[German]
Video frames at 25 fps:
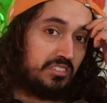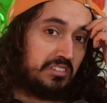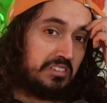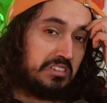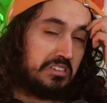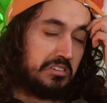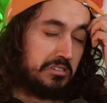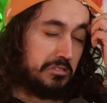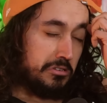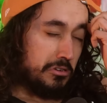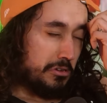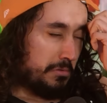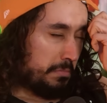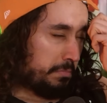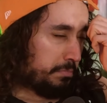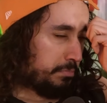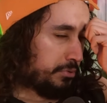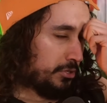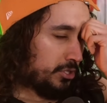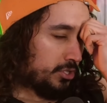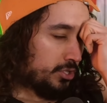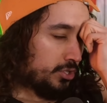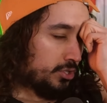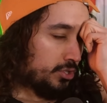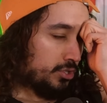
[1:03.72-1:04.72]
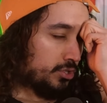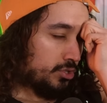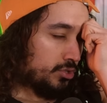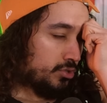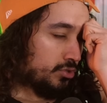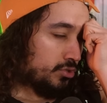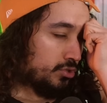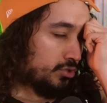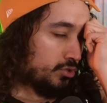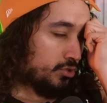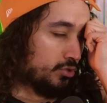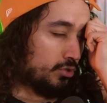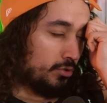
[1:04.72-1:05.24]
die Inder bis
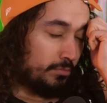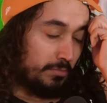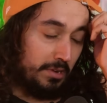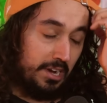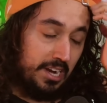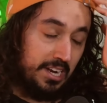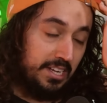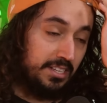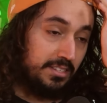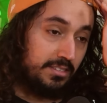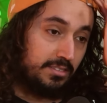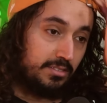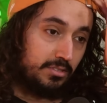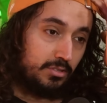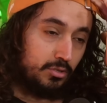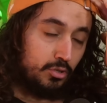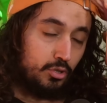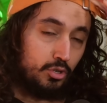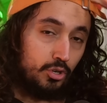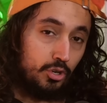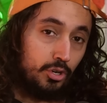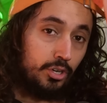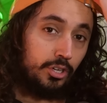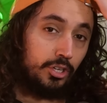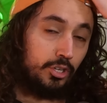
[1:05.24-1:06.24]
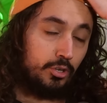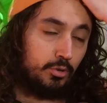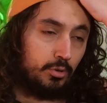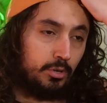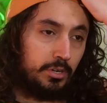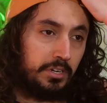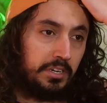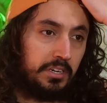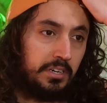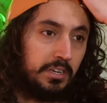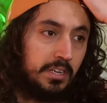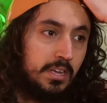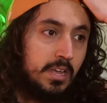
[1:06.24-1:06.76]
zum letzten
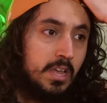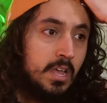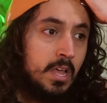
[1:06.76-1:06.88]
Currykorn.